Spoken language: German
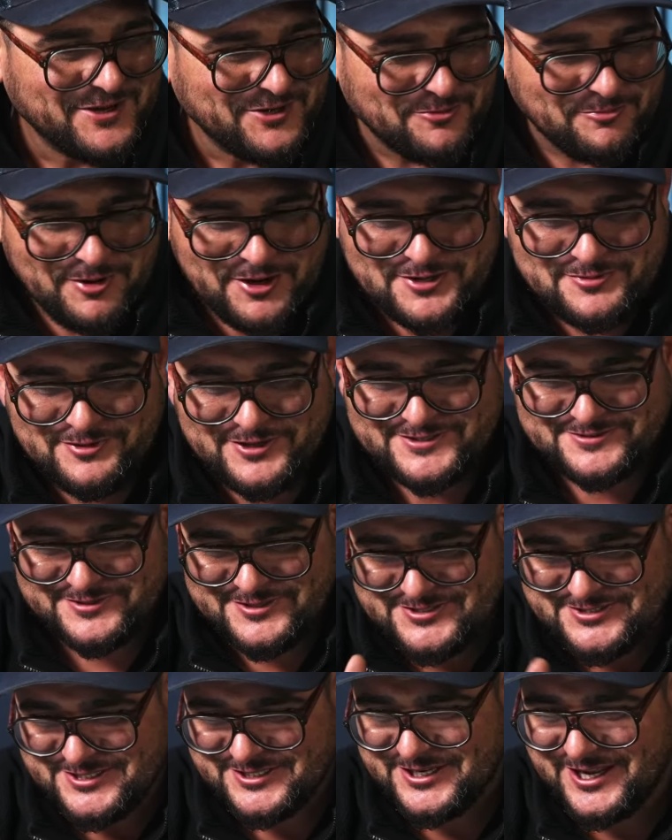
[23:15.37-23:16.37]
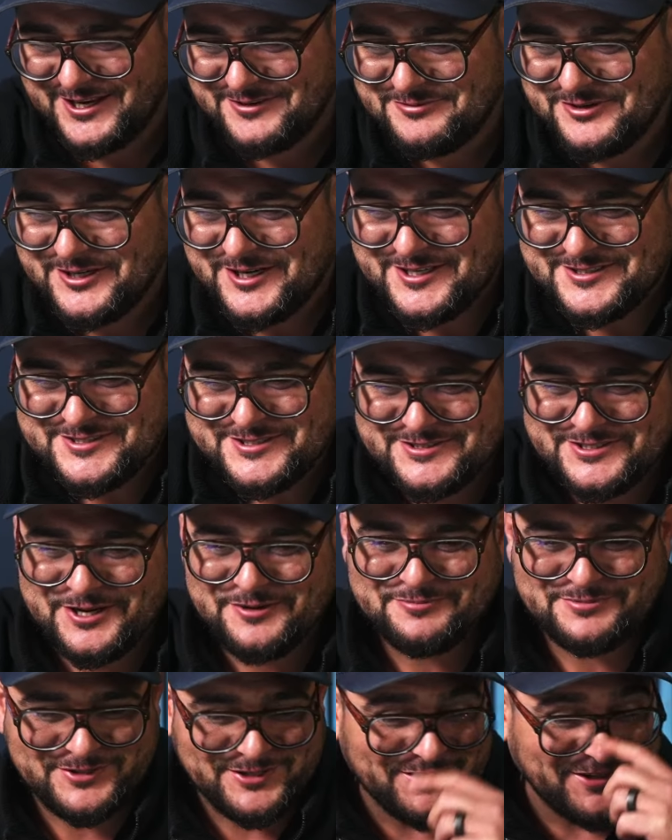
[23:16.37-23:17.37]
Normalerweise, wenn ich hier die Handwerker sitzen
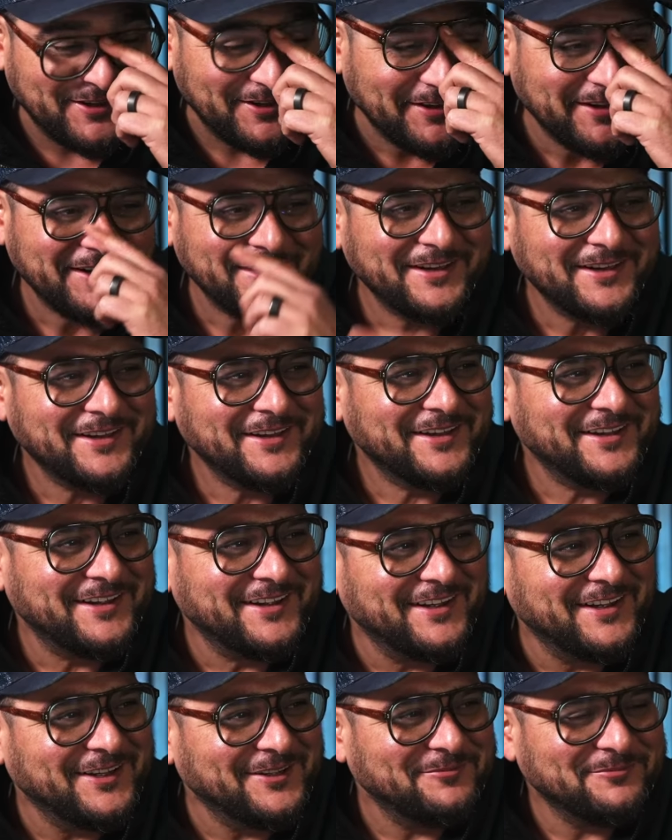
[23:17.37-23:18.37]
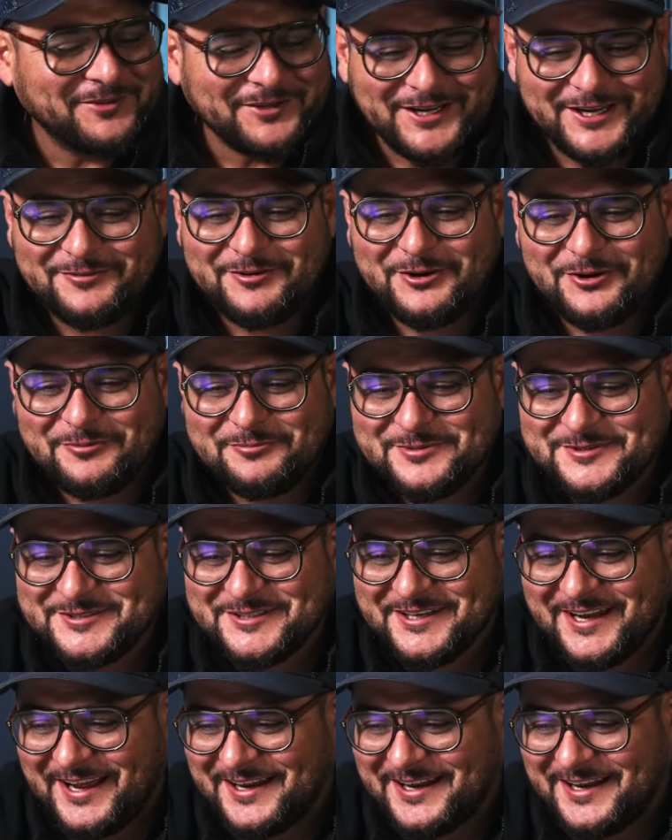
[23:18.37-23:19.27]
habe, äh, äh, reden wir noch ein bisschen